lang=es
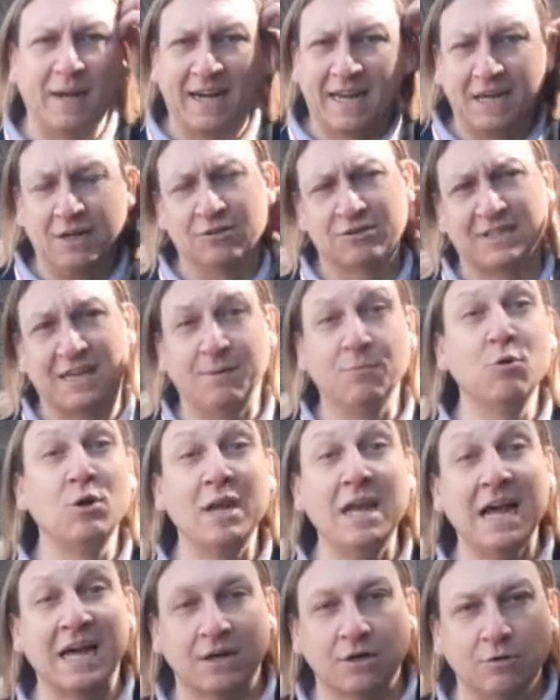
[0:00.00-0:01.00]
para que no sea
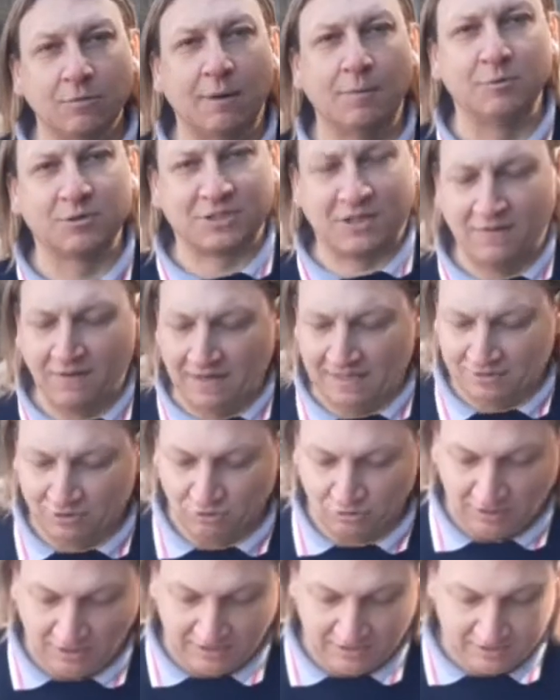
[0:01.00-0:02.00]
muy largo, vamos a ver las
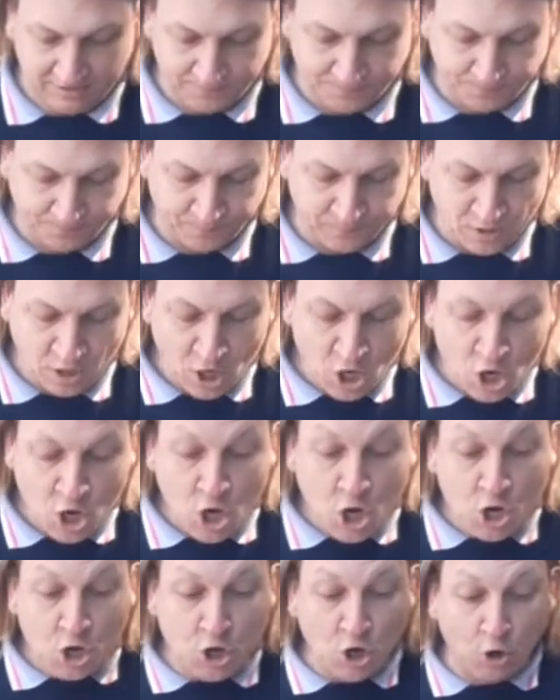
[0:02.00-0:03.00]
otras.
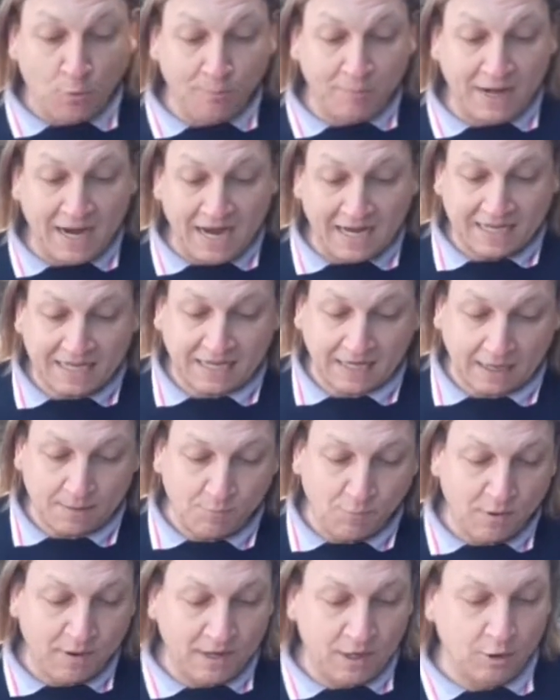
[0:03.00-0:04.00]
Nombra y
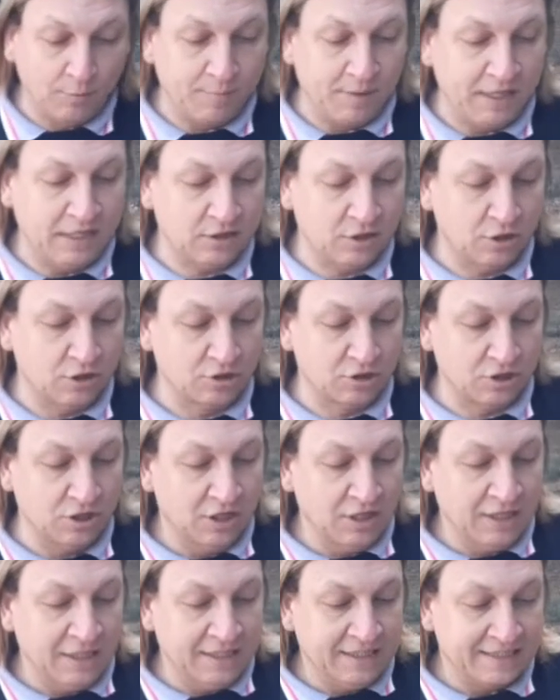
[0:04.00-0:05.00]
remueve los ministros
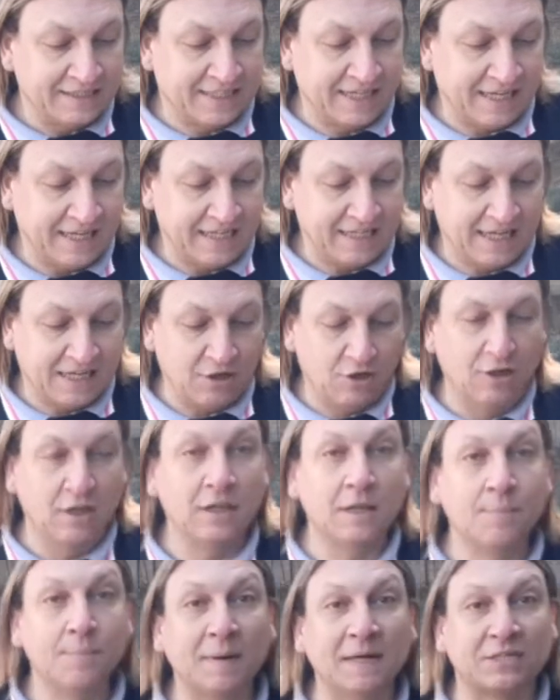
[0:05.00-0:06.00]
secretarios
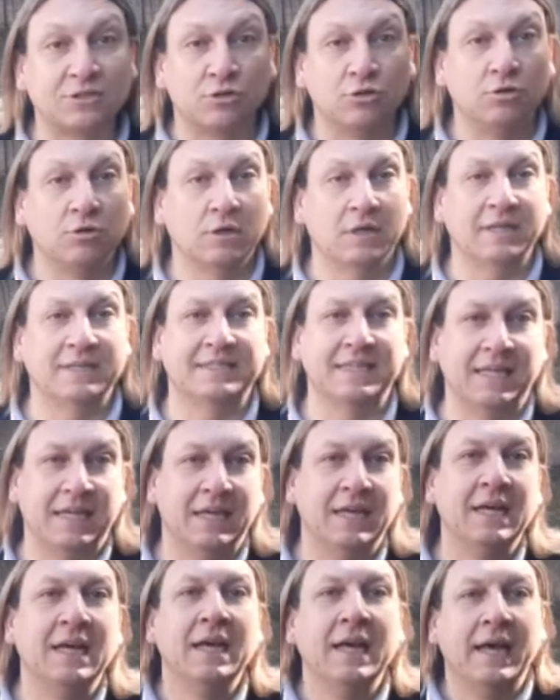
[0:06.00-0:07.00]
del despacho, es decir,
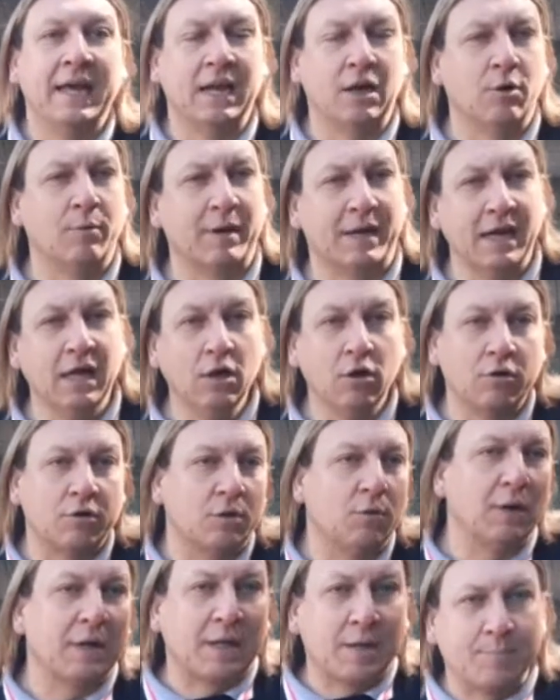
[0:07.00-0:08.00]
el gobernador,
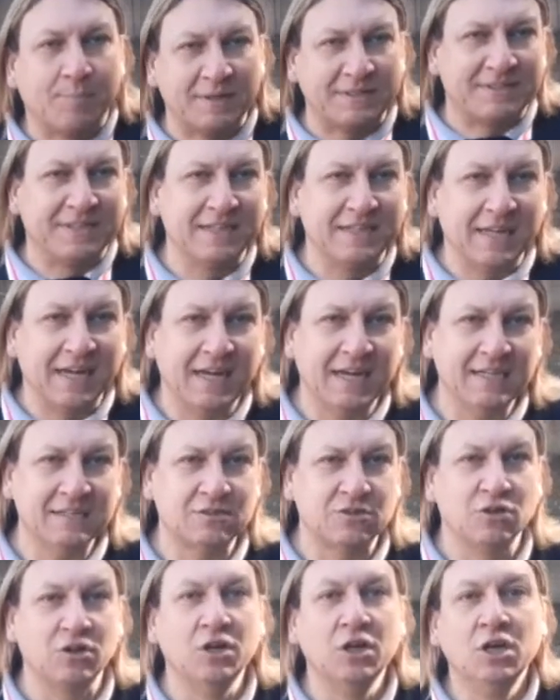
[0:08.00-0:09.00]
igual que el presidente de la
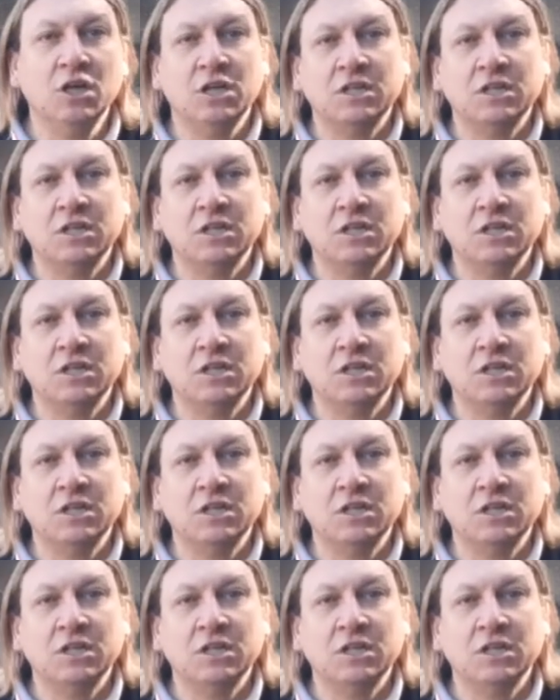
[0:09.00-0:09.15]
nación,